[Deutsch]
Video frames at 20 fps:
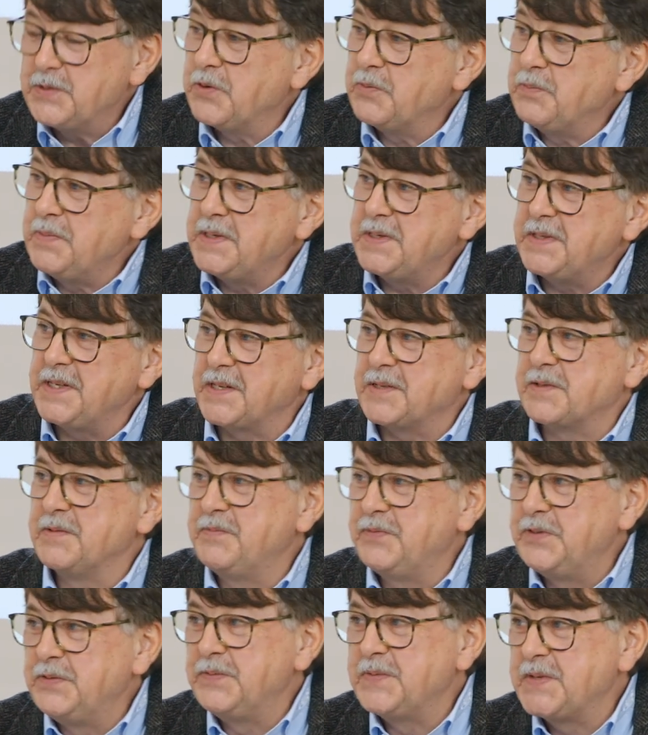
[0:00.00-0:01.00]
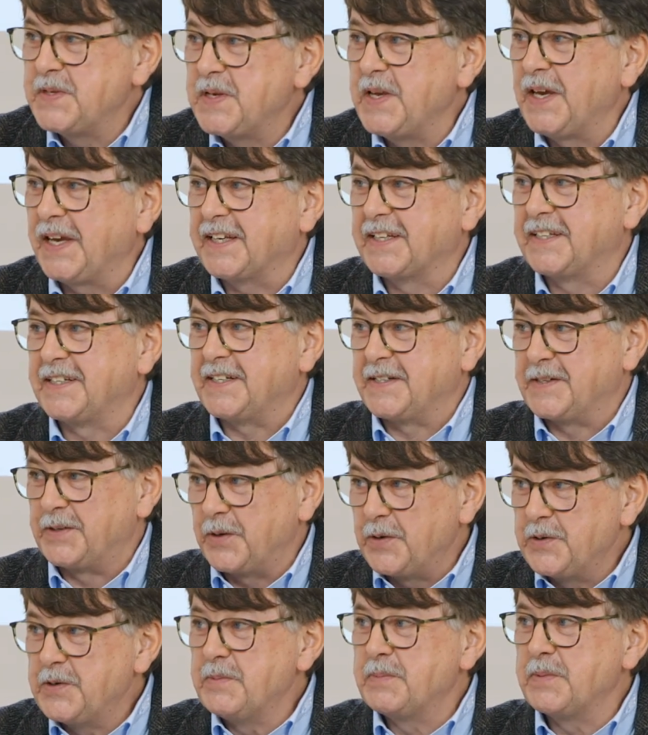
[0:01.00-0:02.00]
um die 56 Hektar,
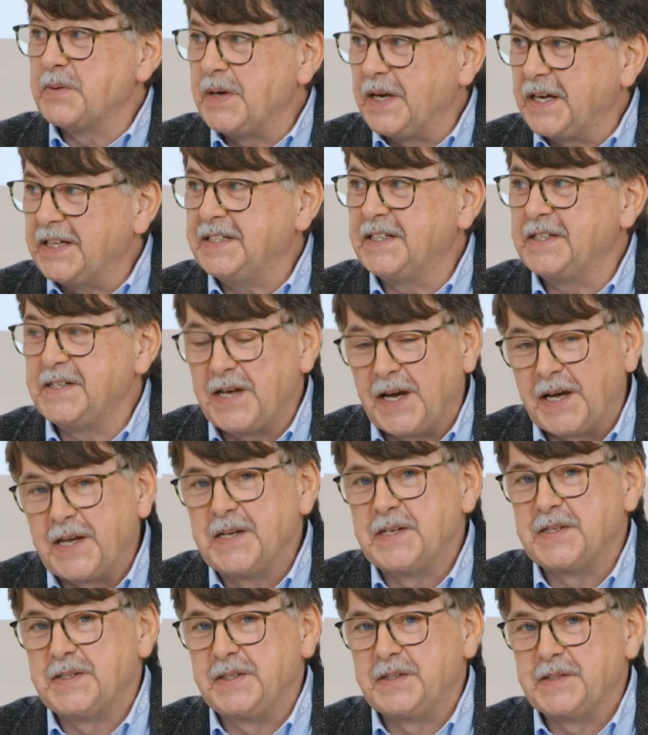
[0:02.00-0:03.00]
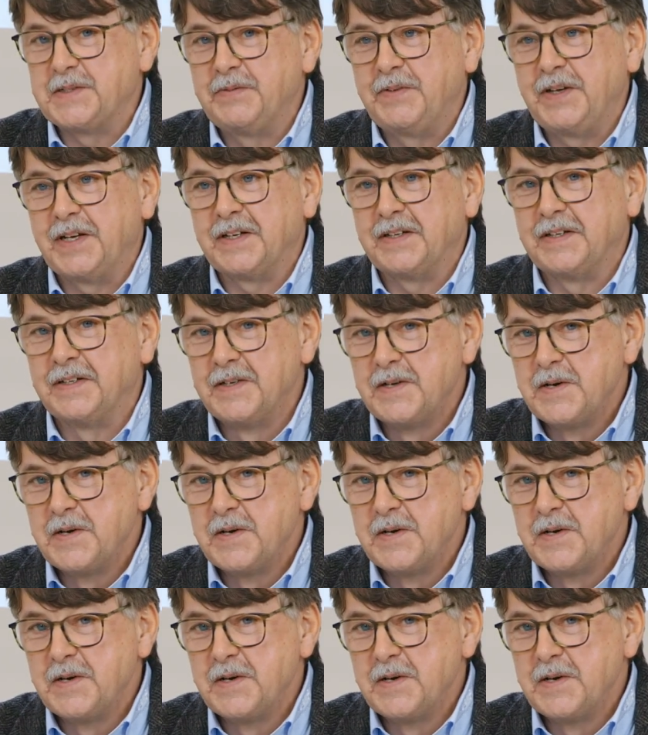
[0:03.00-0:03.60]
Euro pro Hektar, die eingesetzt werden. Die